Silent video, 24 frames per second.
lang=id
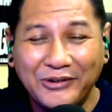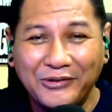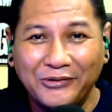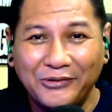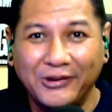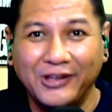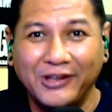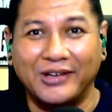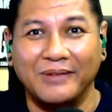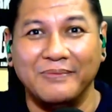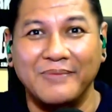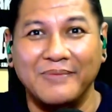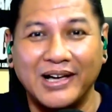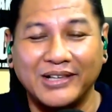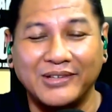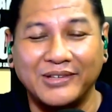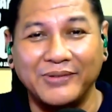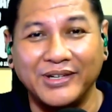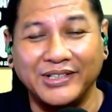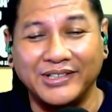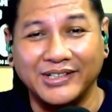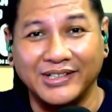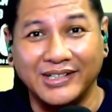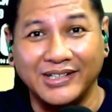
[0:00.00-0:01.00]
Welcome back to
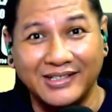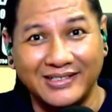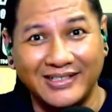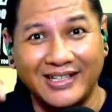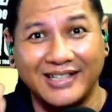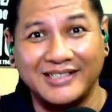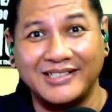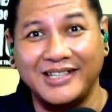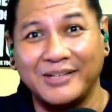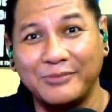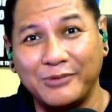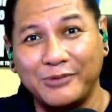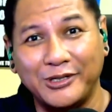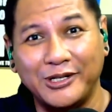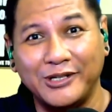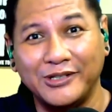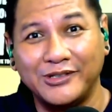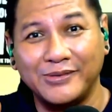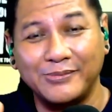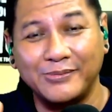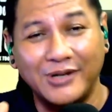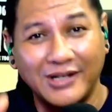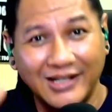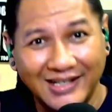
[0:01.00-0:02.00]
my channel. Siap-siap buat kalian
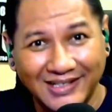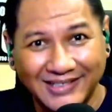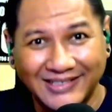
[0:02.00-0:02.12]
semua.